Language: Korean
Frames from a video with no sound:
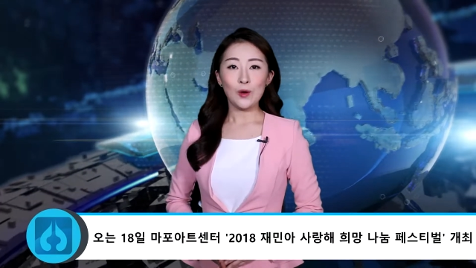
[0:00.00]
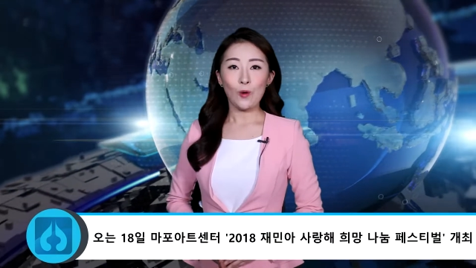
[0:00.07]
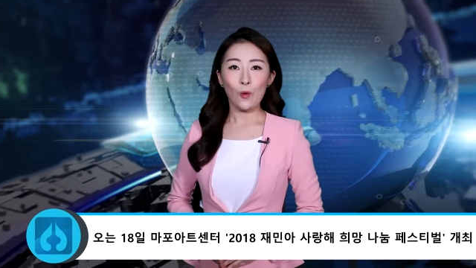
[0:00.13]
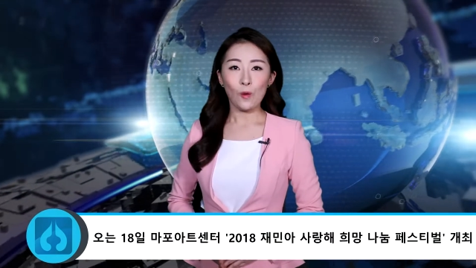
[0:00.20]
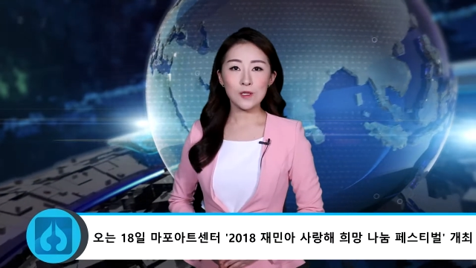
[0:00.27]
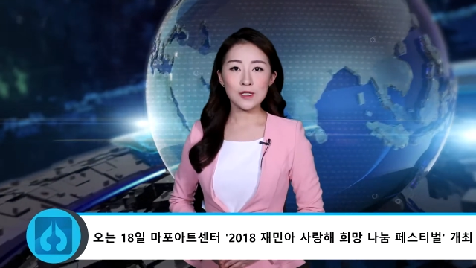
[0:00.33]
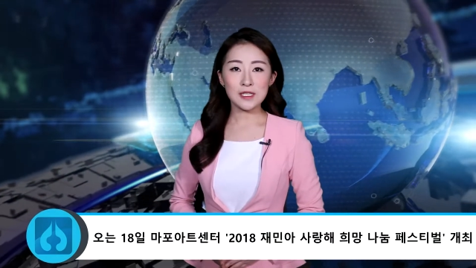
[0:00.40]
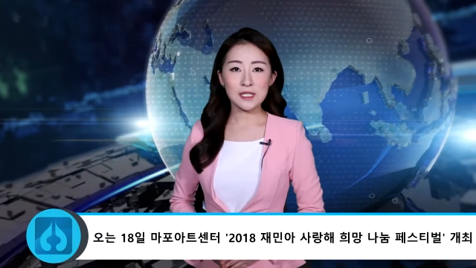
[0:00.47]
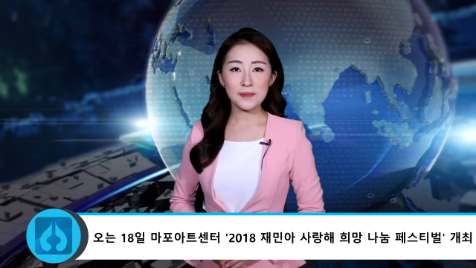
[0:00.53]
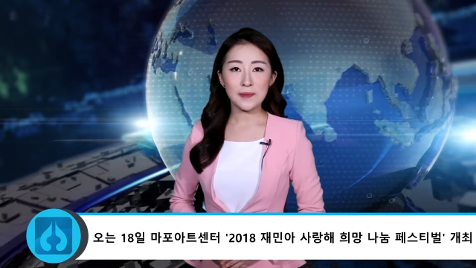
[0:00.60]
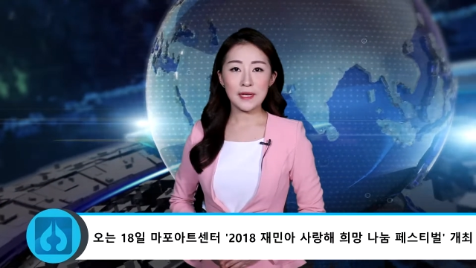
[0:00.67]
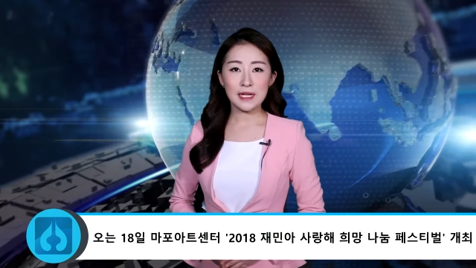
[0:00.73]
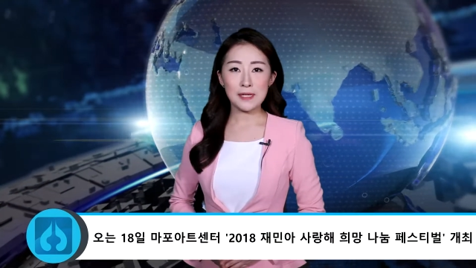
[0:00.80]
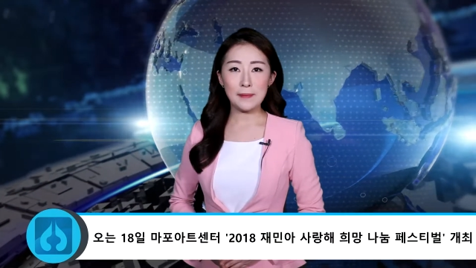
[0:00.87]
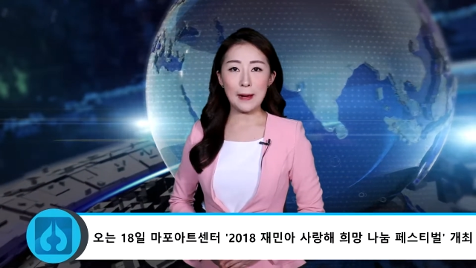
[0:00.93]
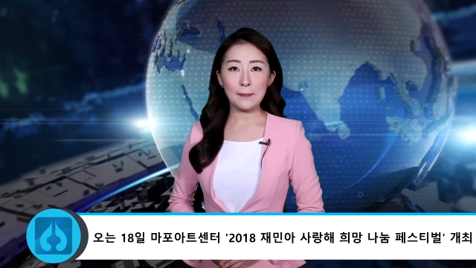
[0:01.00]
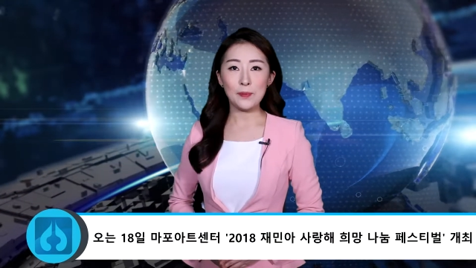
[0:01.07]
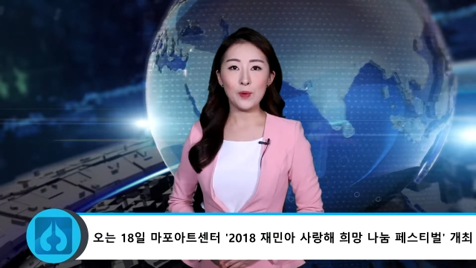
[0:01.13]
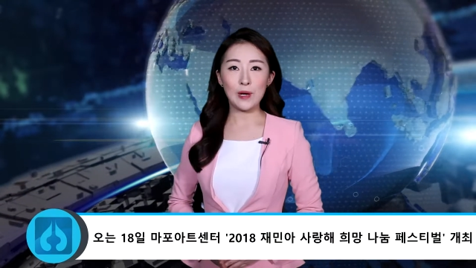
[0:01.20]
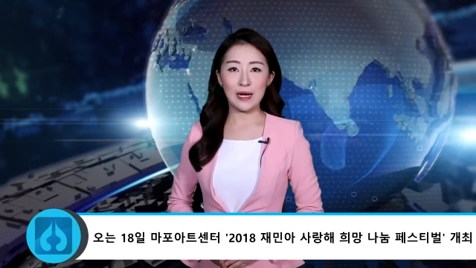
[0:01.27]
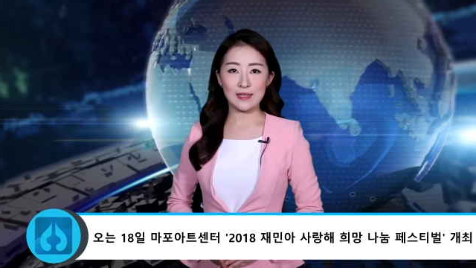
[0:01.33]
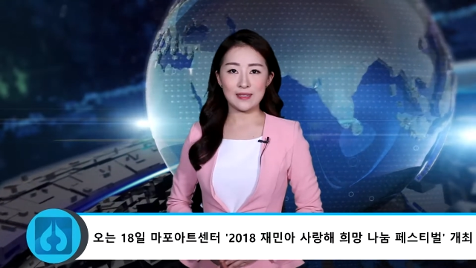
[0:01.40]
오는 18일
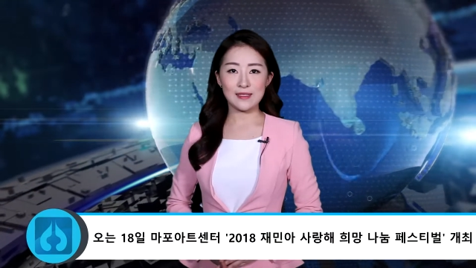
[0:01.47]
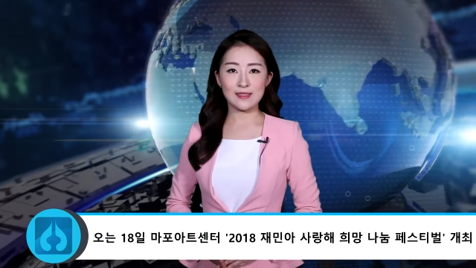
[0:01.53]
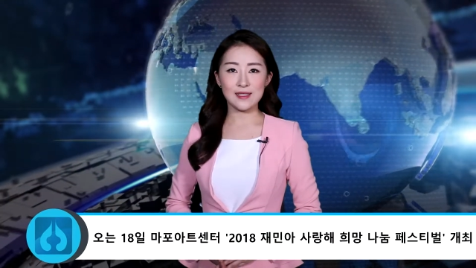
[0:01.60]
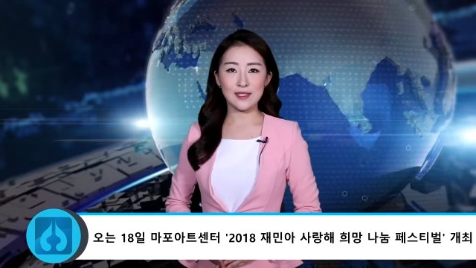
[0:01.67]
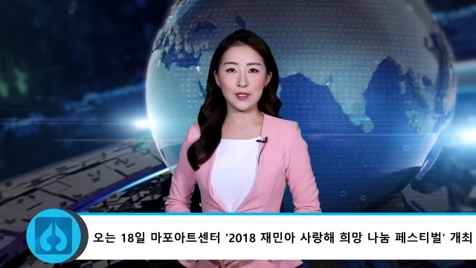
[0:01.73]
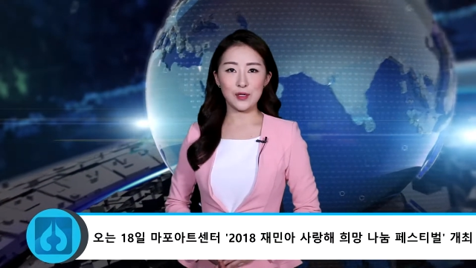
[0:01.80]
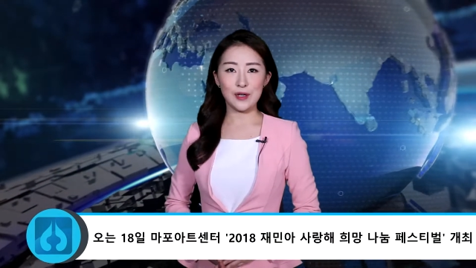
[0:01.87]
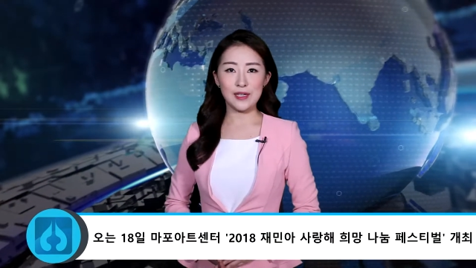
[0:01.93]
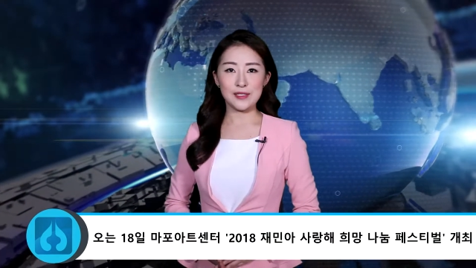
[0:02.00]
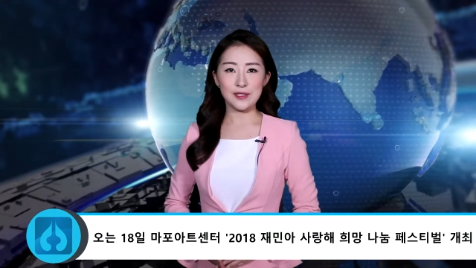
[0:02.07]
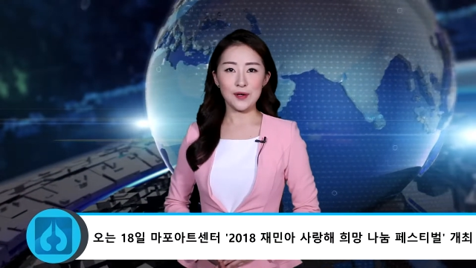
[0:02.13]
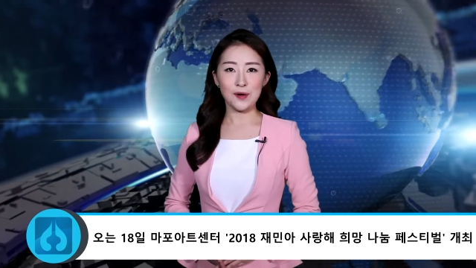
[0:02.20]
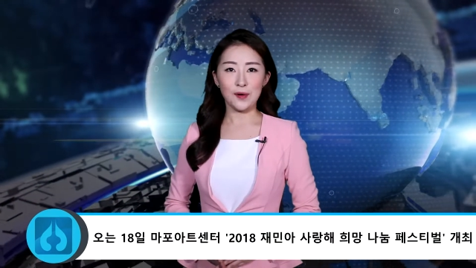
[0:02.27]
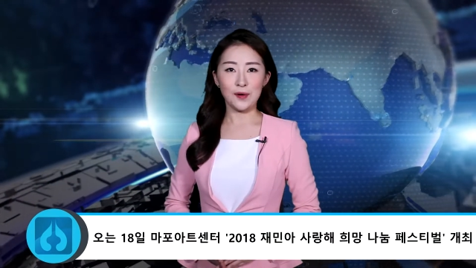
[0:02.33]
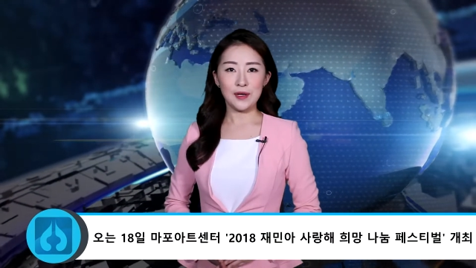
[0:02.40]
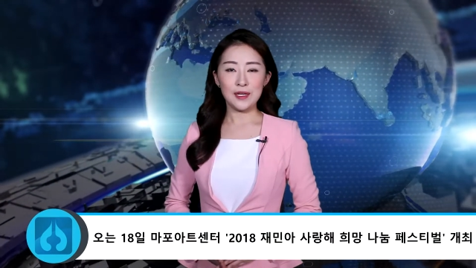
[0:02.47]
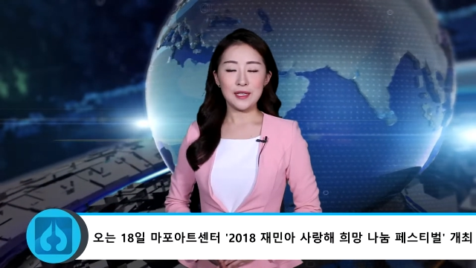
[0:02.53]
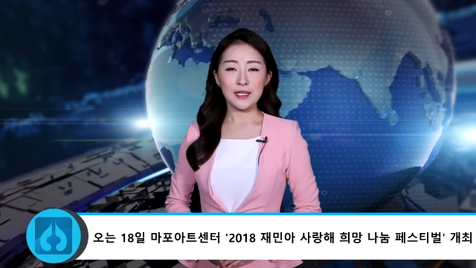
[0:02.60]
마포 아트센터에서